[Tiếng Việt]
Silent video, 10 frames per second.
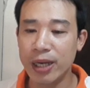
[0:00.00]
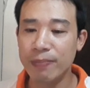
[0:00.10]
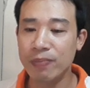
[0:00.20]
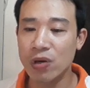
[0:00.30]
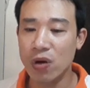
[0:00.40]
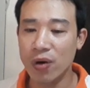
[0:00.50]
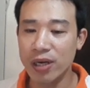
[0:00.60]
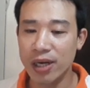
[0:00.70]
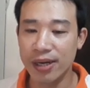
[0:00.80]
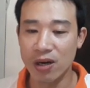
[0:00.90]
Kim, có
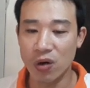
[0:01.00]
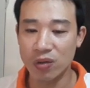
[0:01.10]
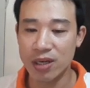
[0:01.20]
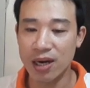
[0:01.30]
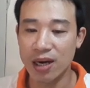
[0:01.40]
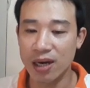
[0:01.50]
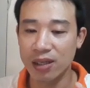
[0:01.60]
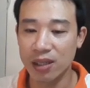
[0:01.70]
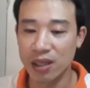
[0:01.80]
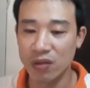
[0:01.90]
người hỗ trợ.
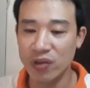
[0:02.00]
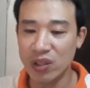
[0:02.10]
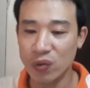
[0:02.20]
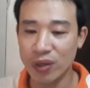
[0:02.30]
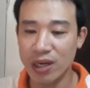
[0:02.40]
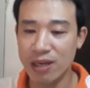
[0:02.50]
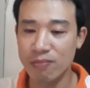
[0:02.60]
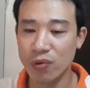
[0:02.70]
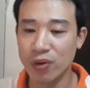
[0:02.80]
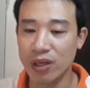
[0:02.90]
Tử vi tuổi
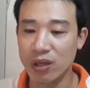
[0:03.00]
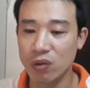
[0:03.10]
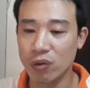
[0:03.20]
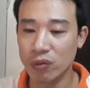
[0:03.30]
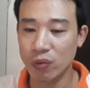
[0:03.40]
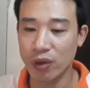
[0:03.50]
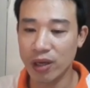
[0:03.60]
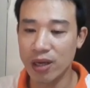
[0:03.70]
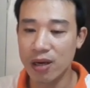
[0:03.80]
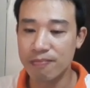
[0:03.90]
Đinh Mùi thuộc
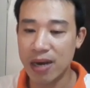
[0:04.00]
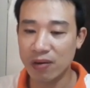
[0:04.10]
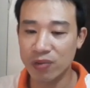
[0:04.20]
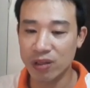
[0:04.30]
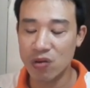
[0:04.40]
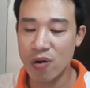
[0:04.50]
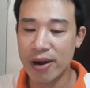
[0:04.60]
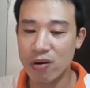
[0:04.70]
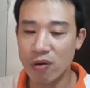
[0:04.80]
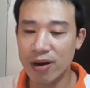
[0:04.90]
Thủy, bạn vượt
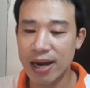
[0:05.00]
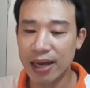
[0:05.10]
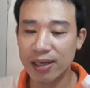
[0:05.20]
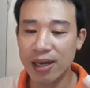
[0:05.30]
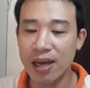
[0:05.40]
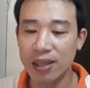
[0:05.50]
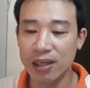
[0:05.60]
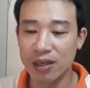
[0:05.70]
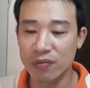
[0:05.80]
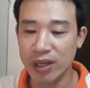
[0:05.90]
qua khó khăn.
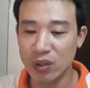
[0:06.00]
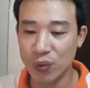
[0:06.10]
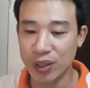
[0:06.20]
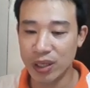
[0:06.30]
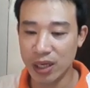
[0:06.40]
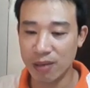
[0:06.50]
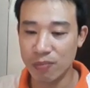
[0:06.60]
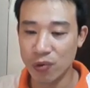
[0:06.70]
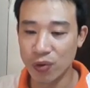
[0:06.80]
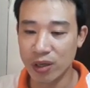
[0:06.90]
Tử vi tuổi Kỷ
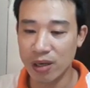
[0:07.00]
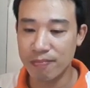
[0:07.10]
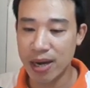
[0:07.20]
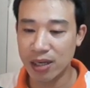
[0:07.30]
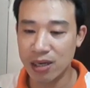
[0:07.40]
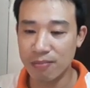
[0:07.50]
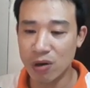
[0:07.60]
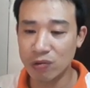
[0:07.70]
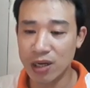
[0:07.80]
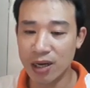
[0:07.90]
Mùi, bạn đừng
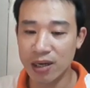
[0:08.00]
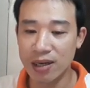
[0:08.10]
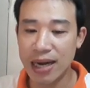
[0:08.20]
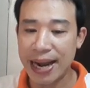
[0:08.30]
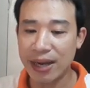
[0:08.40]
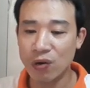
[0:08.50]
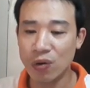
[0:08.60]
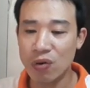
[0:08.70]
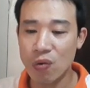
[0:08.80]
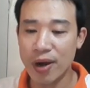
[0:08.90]
mong đợi ở ai đó
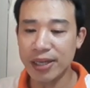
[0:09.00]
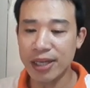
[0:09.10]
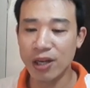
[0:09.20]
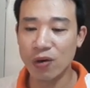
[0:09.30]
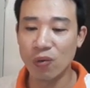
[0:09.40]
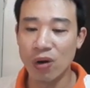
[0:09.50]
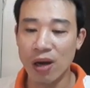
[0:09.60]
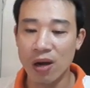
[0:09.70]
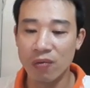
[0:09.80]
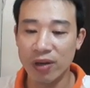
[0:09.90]
quá nhiều.
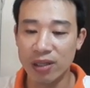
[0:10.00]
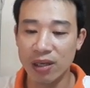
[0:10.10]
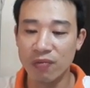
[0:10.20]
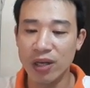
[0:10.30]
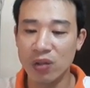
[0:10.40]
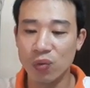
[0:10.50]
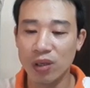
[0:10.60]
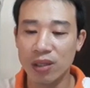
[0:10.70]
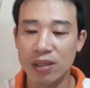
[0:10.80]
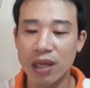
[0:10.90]
Về tử vi
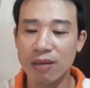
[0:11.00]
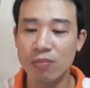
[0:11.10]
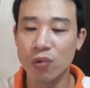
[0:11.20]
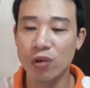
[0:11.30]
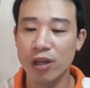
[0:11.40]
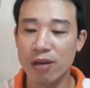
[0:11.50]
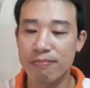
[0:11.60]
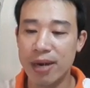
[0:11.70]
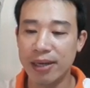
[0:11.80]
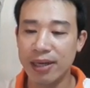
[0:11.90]
tuổi Tân Mùi,
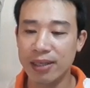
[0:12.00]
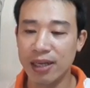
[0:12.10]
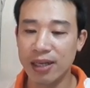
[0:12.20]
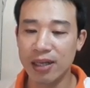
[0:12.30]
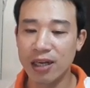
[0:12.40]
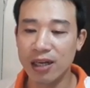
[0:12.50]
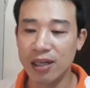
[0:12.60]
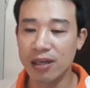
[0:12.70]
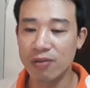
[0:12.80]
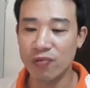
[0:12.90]
bạn nên nghỉ
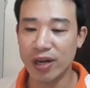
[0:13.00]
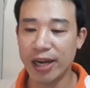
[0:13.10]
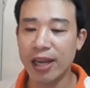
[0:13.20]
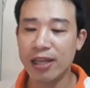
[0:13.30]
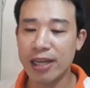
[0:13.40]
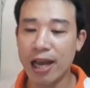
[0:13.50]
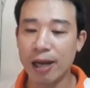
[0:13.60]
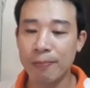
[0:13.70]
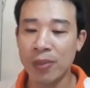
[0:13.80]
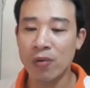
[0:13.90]
ngơi và nghe
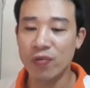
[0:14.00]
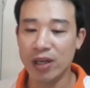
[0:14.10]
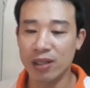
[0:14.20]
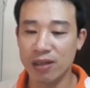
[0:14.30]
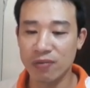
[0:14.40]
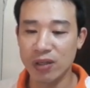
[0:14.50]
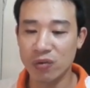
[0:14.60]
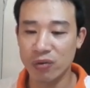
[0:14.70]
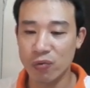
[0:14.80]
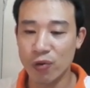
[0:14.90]
nhạc. Về tử vi
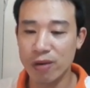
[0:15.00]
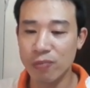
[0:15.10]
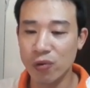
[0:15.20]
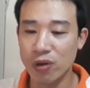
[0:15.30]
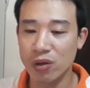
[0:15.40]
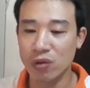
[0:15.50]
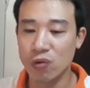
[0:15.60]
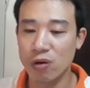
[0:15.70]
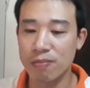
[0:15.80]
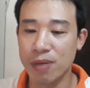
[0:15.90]
tuổi Quý Mùi
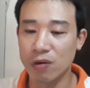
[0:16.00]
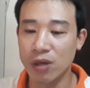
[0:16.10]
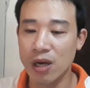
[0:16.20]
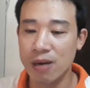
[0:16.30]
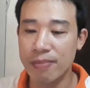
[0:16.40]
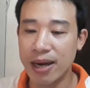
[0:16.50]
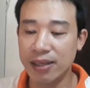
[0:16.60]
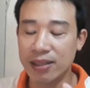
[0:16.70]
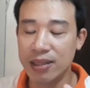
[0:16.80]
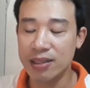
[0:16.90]
thuộc Mộc, bạn
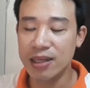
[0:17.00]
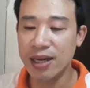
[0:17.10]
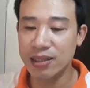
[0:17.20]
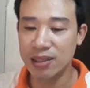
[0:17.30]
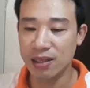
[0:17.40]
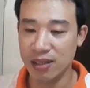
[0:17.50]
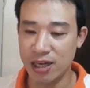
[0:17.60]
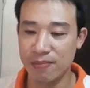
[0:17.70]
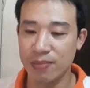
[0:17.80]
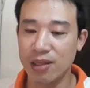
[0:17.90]
xây dựng niềm